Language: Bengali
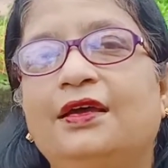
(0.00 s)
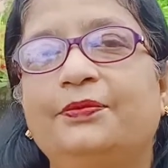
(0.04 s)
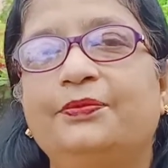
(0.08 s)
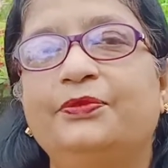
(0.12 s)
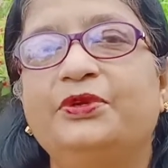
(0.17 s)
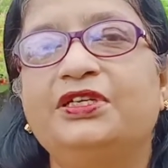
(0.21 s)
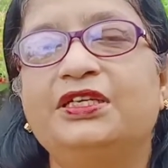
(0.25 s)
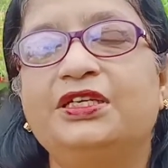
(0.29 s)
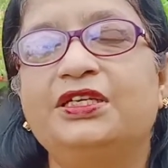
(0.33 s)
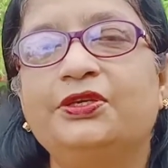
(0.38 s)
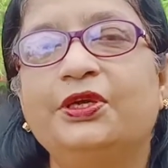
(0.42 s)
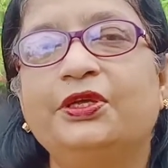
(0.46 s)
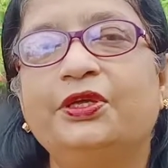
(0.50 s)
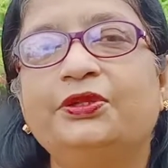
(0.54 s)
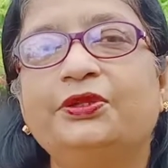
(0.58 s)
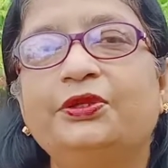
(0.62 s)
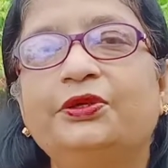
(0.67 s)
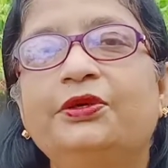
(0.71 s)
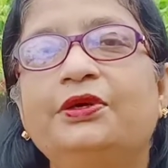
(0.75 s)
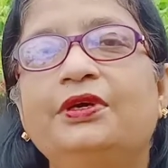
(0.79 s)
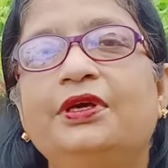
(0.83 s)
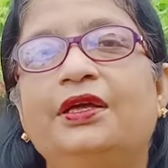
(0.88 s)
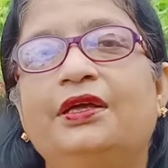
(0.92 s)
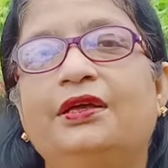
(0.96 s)
বিশেষত
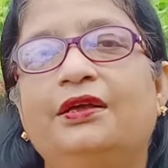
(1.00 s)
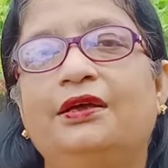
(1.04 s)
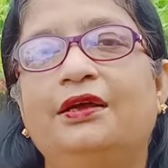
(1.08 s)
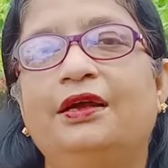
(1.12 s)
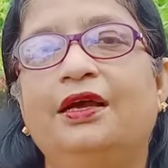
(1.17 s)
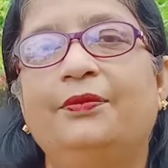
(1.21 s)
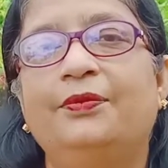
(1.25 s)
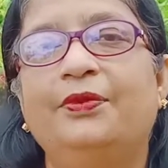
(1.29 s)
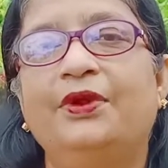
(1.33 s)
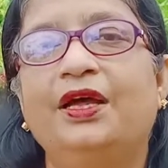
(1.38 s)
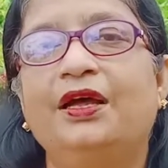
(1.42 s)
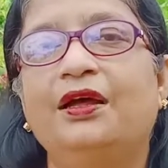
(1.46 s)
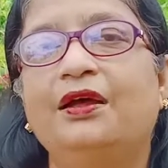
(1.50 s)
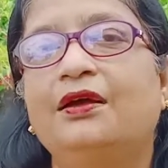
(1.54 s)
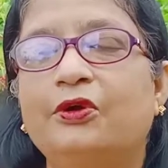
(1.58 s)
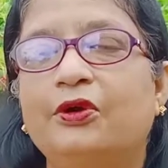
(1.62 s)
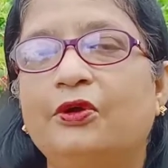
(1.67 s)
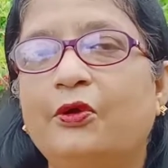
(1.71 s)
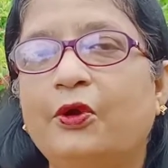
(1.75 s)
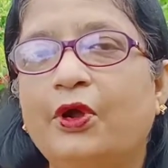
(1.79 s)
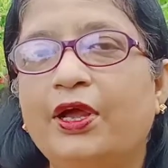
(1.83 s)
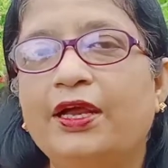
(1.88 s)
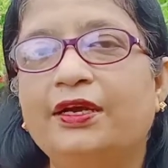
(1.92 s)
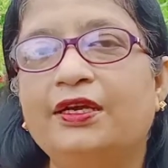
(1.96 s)
আমরা
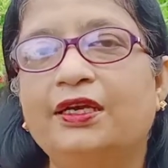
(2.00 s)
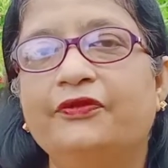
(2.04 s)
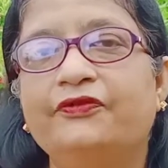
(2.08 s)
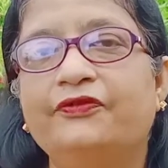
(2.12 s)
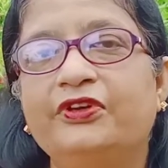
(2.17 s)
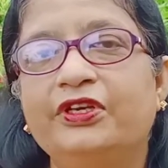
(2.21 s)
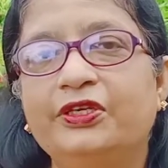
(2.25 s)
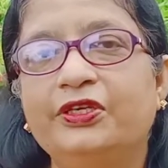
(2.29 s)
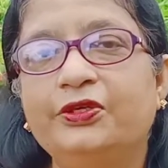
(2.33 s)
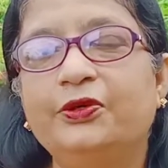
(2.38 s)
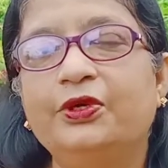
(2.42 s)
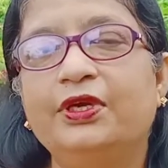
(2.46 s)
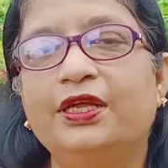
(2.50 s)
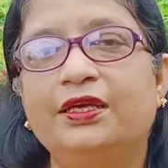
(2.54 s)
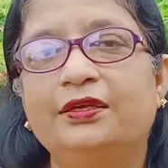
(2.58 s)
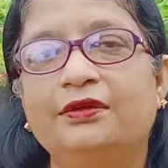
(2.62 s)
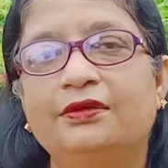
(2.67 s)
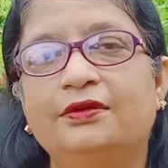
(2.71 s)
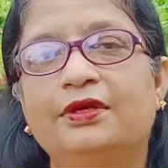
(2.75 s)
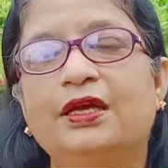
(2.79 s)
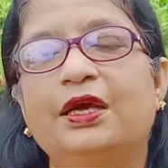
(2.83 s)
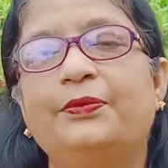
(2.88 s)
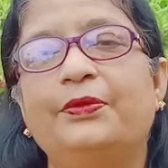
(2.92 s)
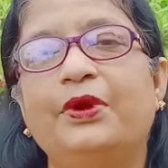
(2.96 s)
কয়েকটা ভিডিও
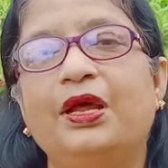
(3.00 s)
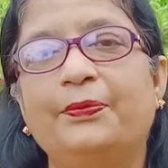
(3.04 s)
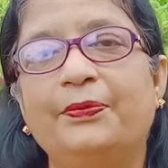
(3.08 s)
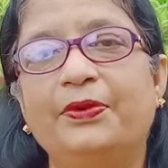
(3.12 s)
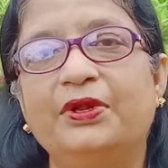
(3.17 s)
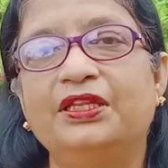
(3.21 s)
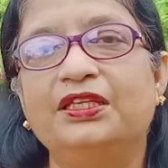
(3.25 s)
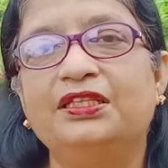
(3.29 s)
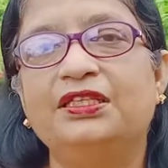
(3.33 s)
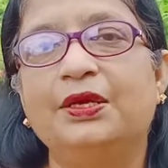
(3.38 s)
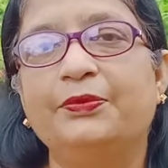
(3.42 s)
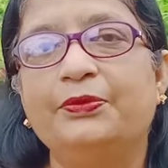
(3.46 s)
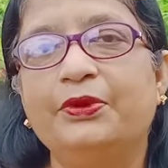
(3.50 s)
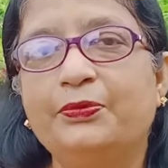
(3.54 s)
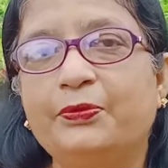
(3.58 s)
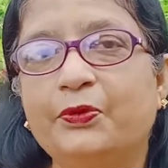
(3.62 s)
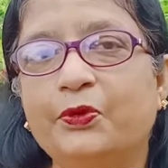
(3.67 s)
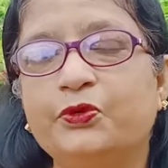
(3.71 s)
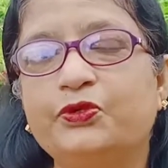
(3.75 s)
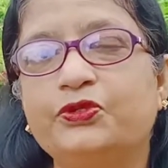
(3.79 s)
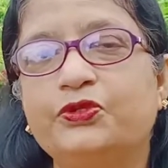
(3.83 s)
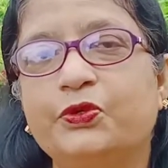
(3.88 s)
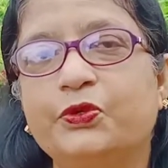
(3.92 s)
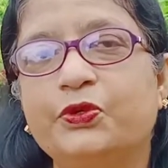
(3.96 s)
আমরা আপনাদের সামনে
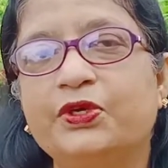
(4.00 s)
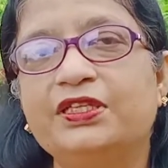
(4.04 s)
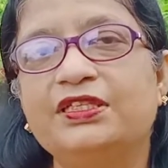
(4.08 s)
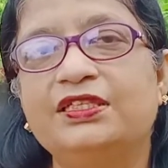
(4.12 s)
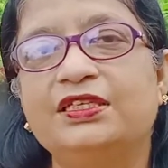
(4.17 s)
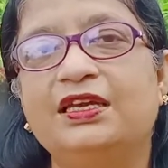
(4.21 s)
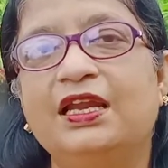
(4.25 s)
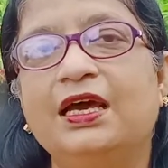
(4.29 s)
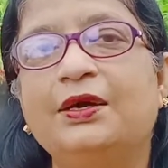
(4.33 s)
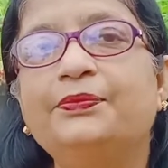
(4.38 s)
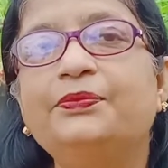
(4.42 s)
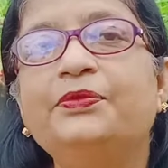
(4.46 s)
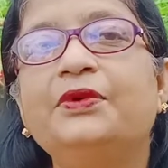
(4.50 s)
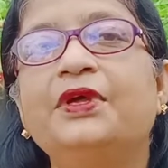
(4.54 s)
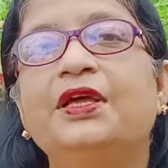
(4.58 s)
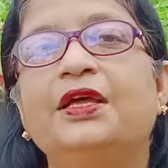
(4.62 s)
পোস্ট করেছিলাম